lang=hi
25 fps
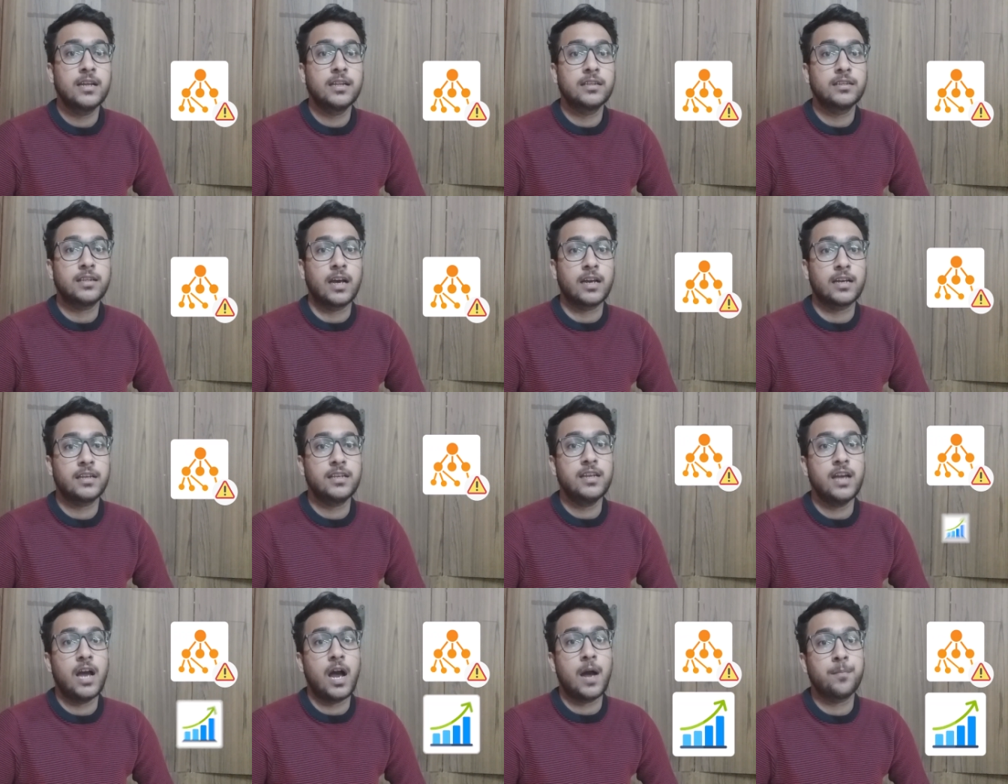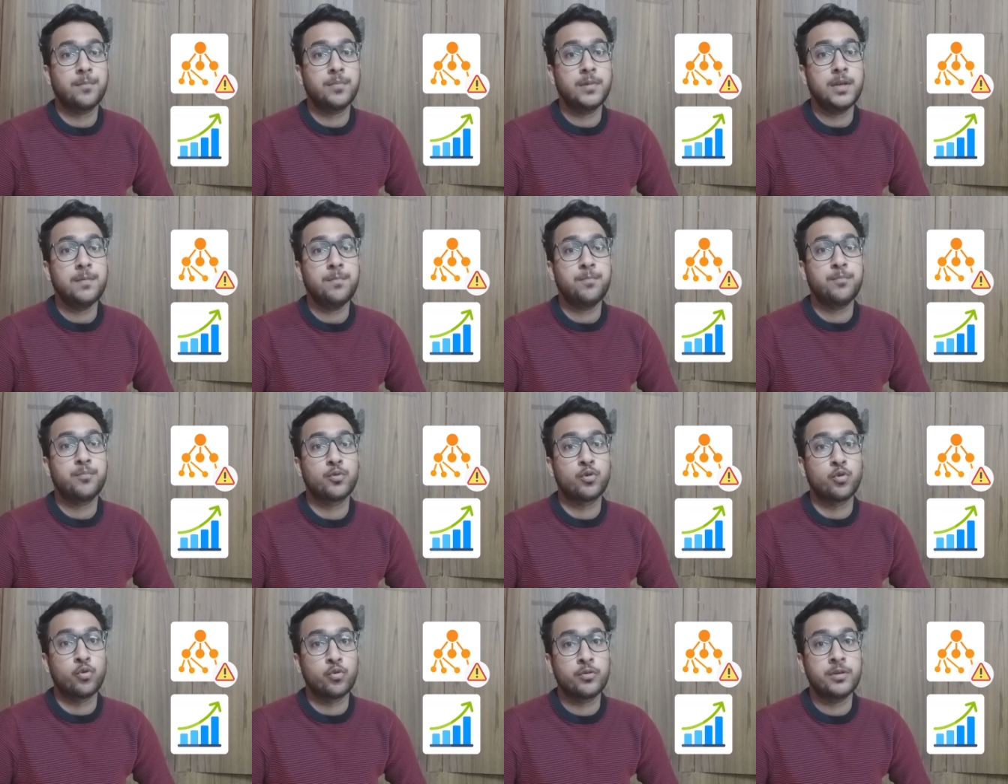ताकि आपकी
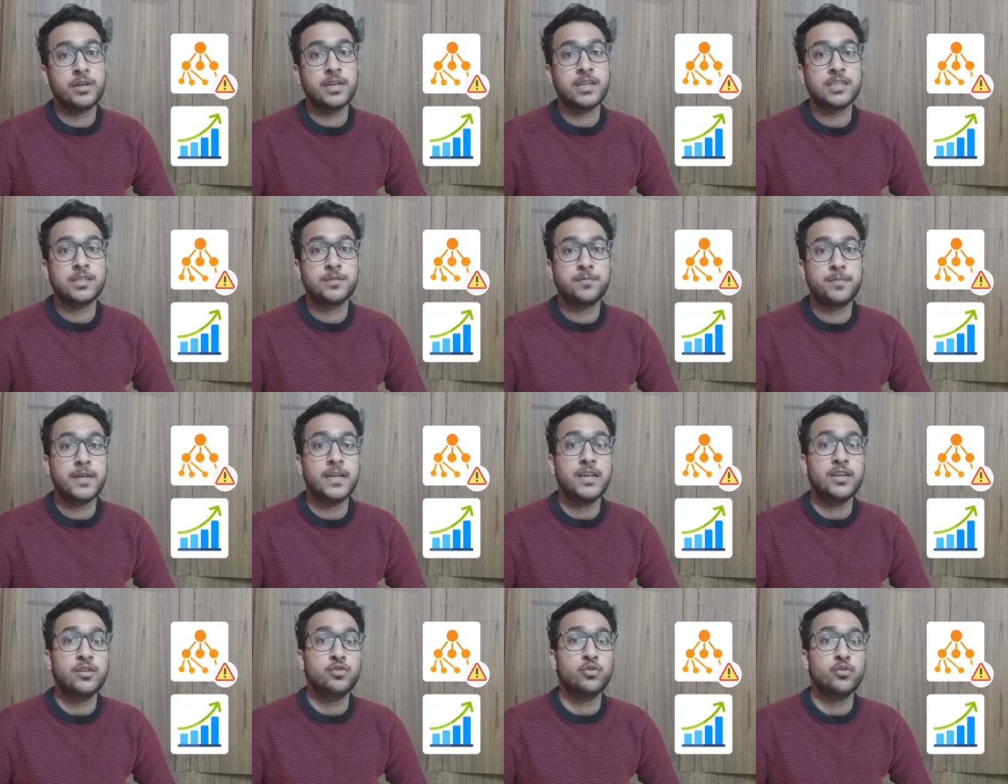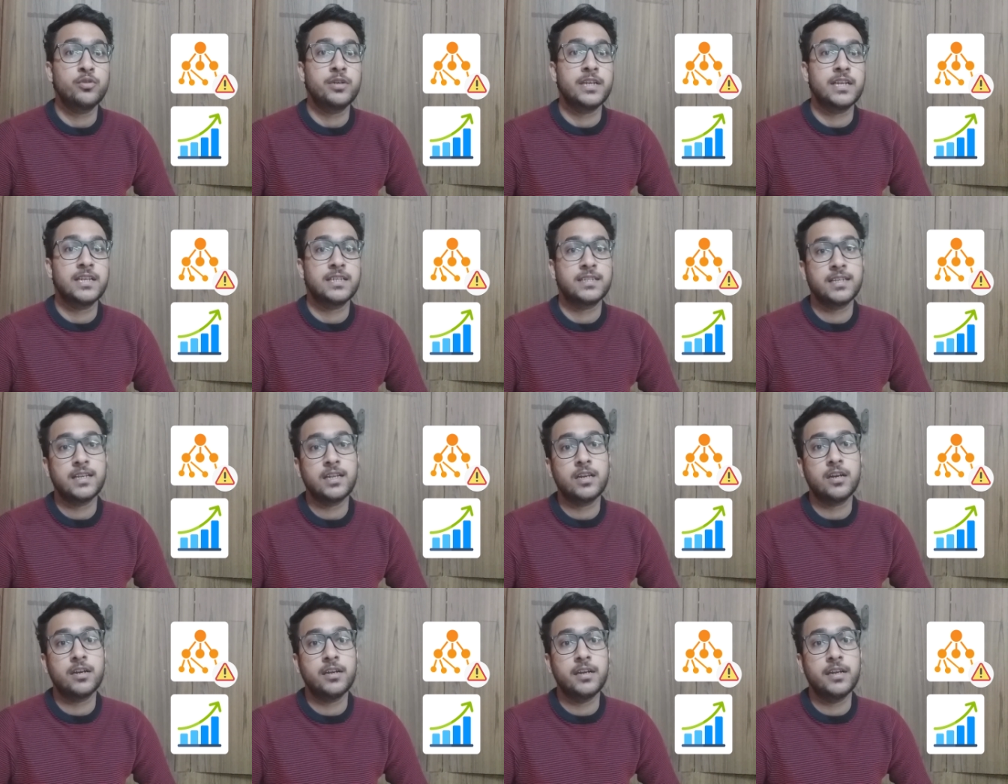प्रोग्रेस स्पीड जो
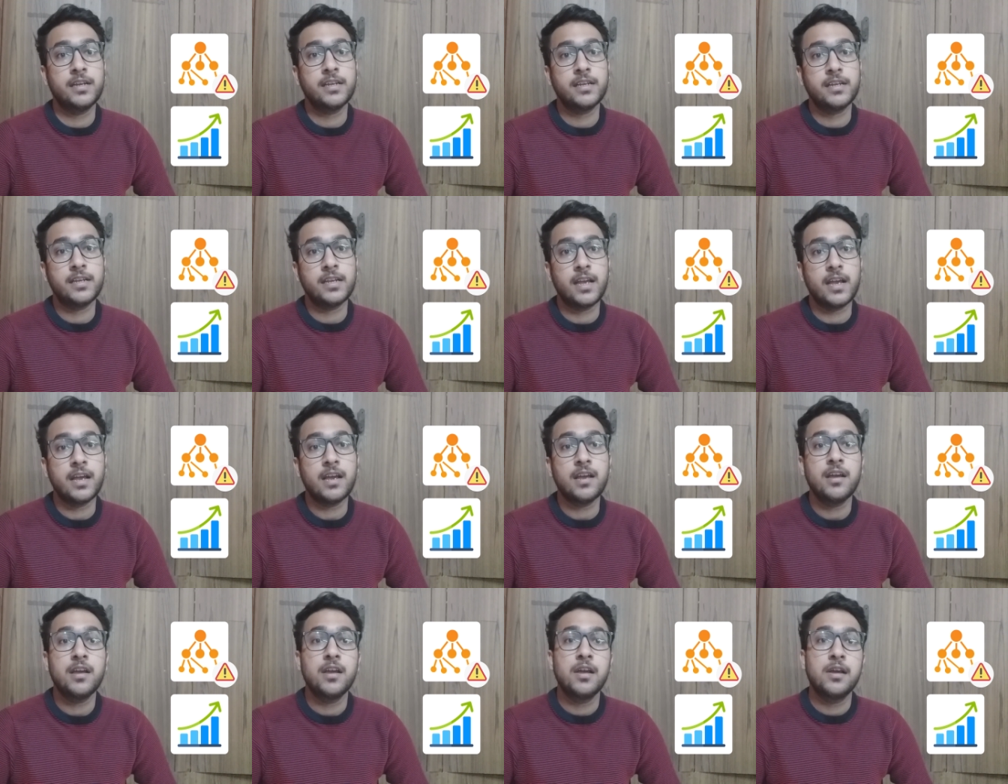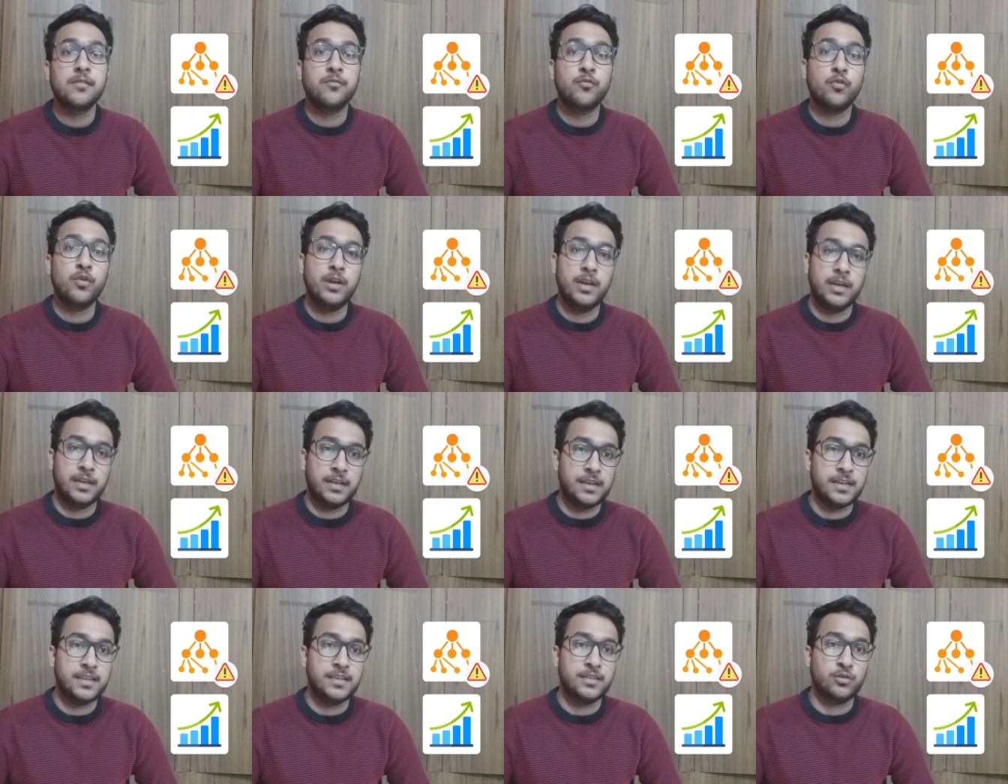डीएसए लर्निंग की है वो
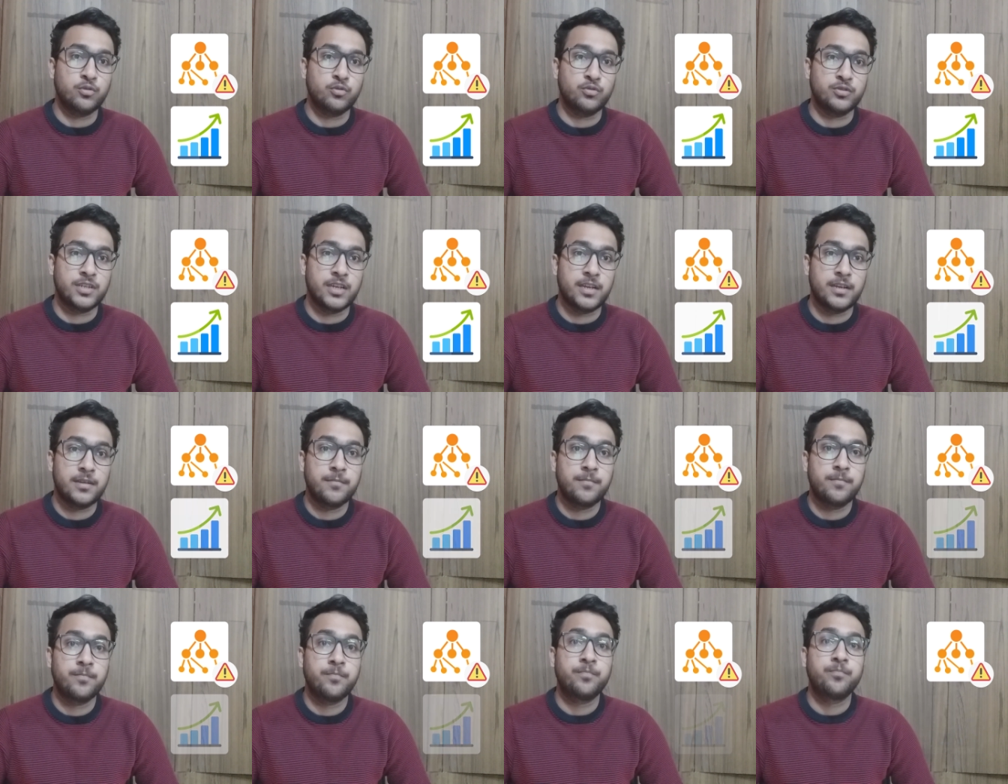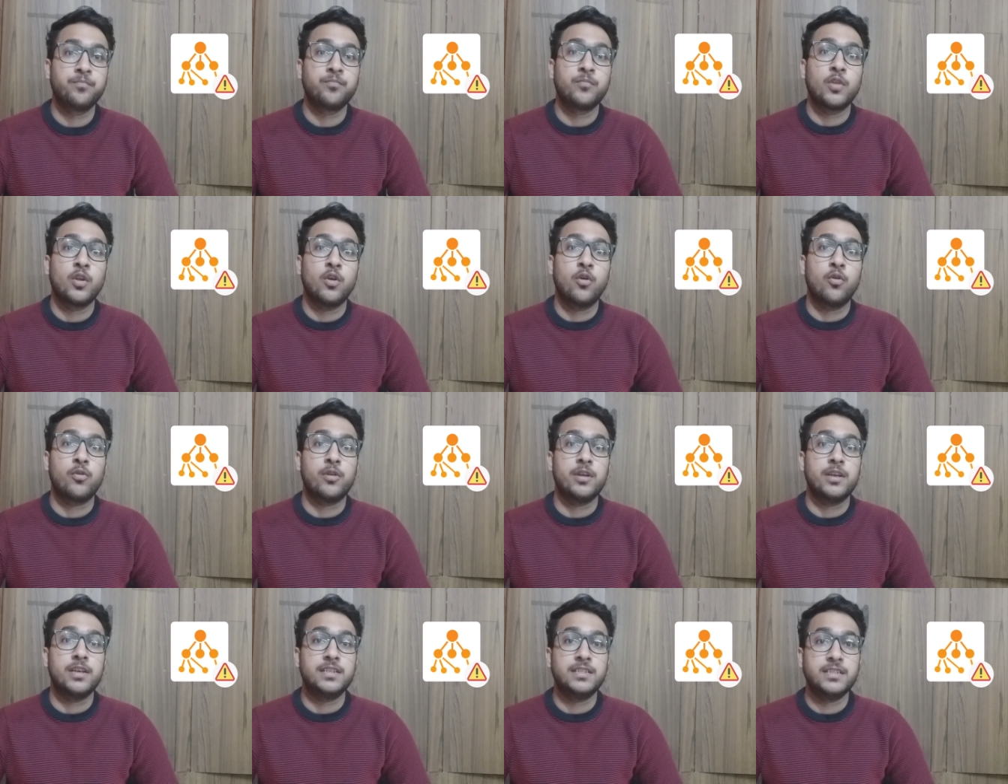इंक्रीज हो जाए
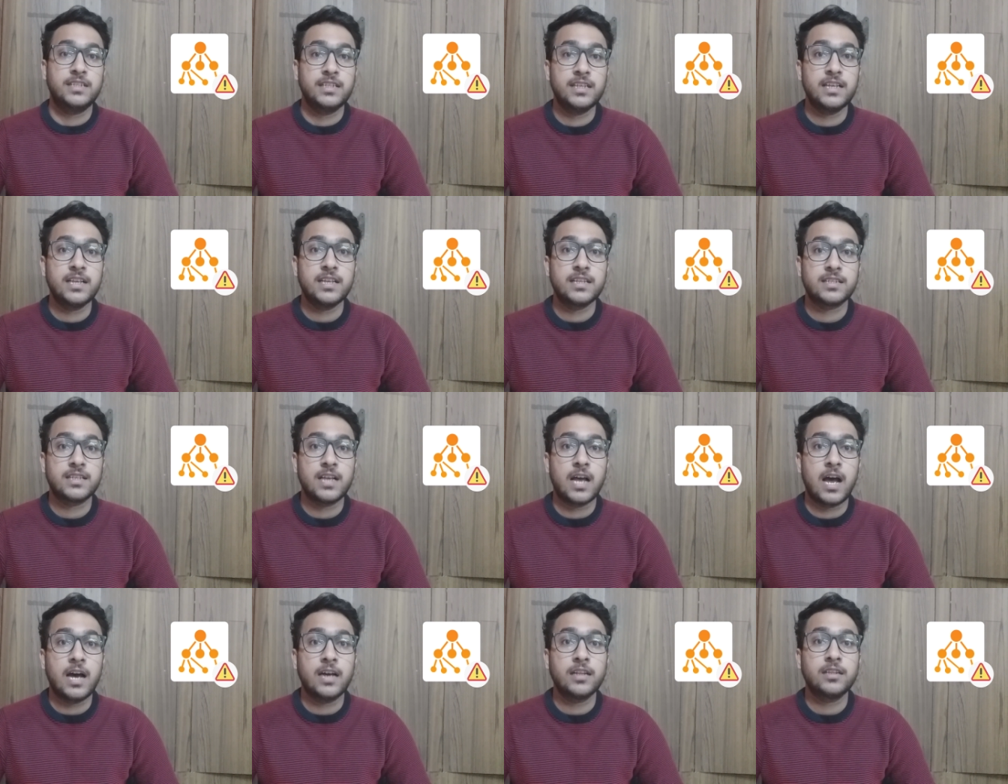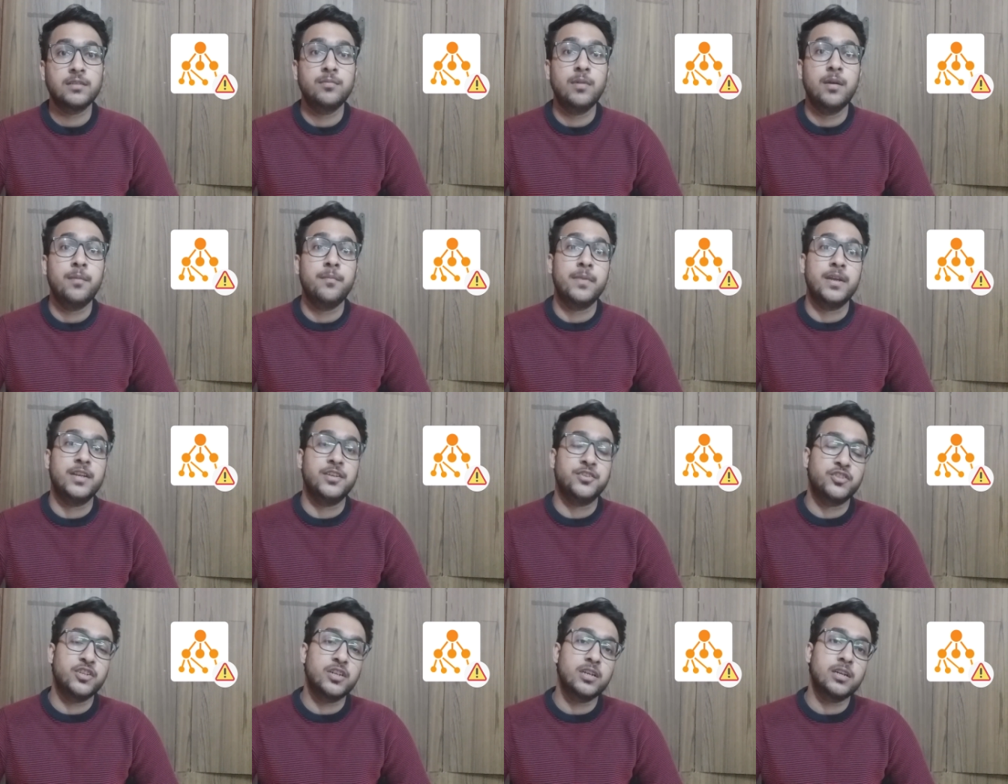और इसी के साथ मैं
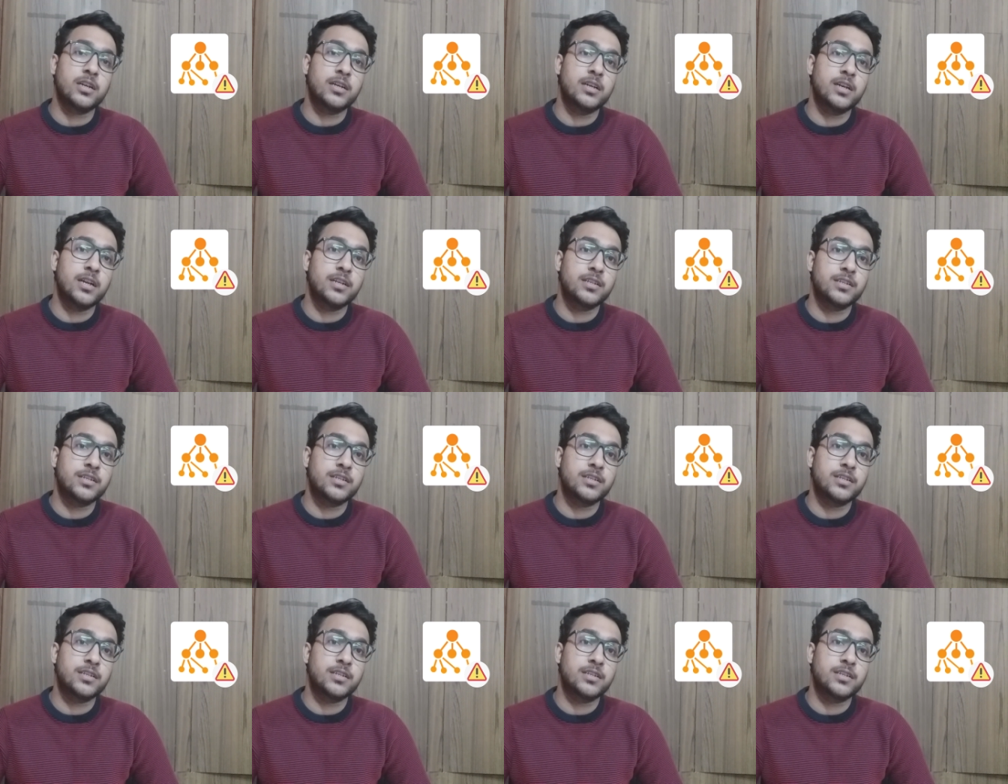मेंशन करना